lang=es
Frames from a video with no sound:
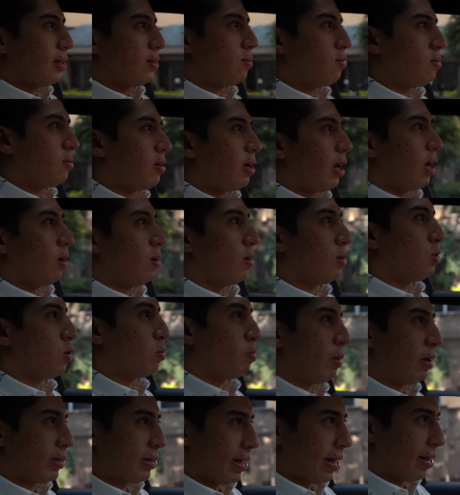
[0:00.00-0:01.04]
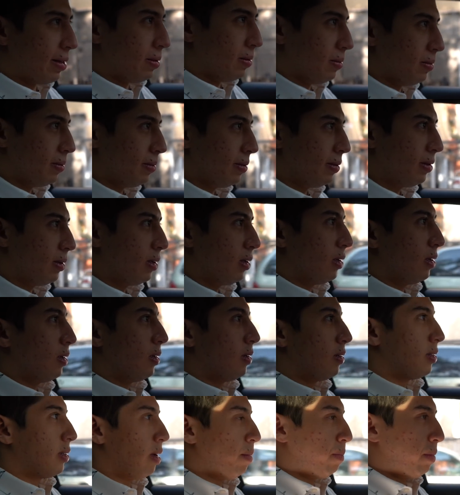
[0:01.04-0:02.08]
es un regalo de su pasado.
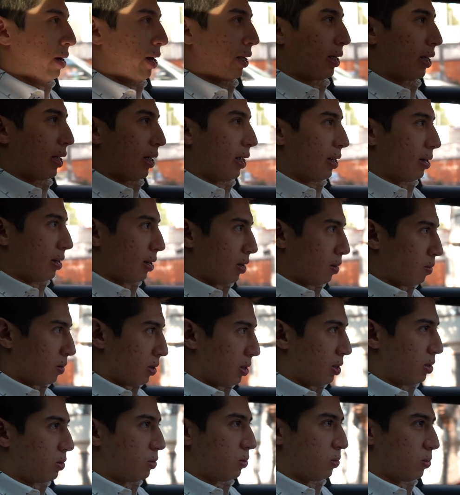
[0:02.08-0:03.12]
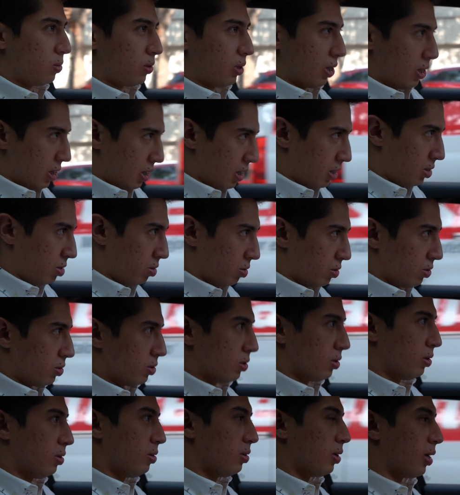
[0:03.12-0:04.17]
O sea, para que recuerde sus inicios,
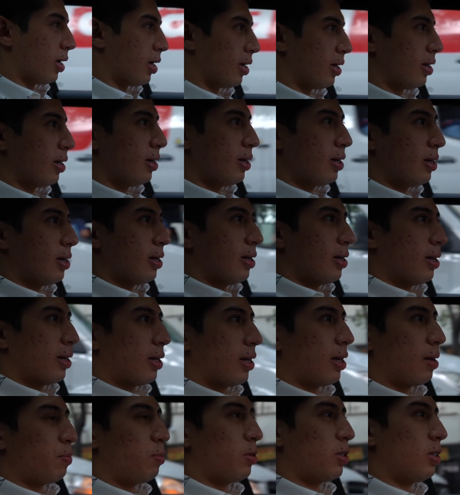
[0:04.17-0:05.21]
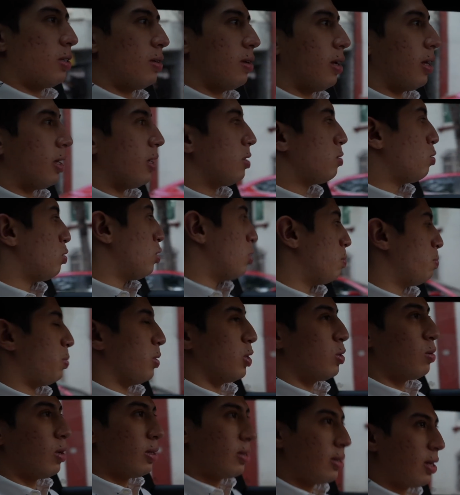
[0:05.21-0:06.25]
¿no? Que que por cierto, la Kikis cuando
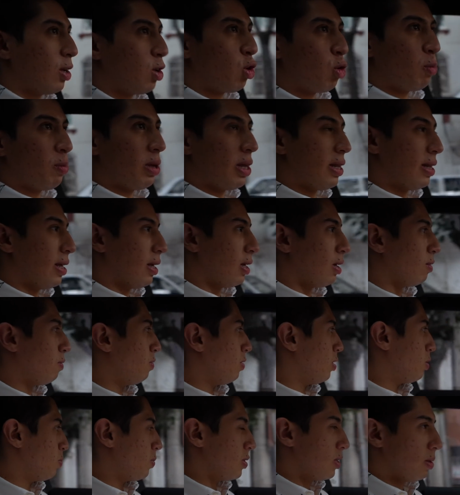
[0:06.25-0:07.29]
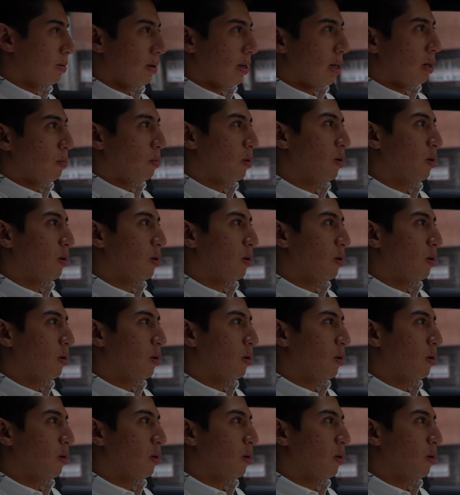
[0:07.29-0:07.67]
empezó a hacer comedia, que fue después de ver al